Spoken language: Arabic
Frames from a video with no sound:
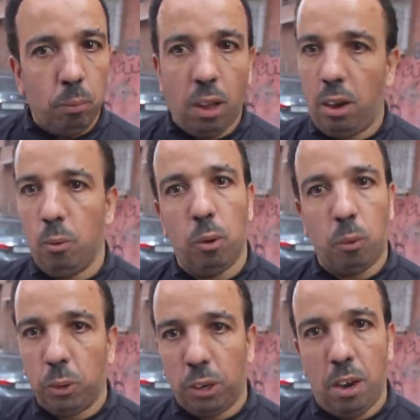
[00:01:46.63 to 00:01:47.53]
لا حول ولا
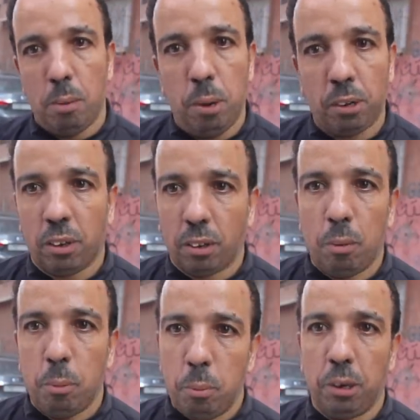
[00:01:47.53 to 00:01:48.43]
قوه الا بالله
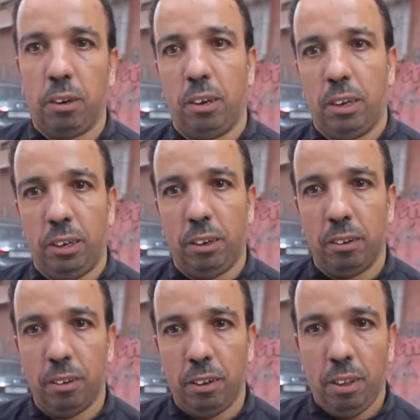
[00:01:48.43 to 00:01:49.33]
تنطلبوا بها
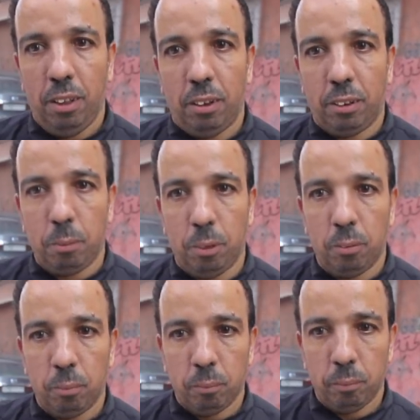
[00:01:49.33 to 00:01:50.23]

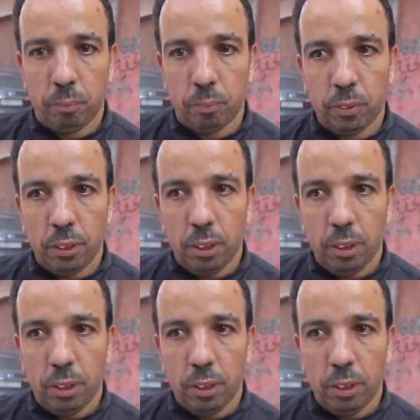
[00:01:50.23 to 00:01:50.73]
الرساله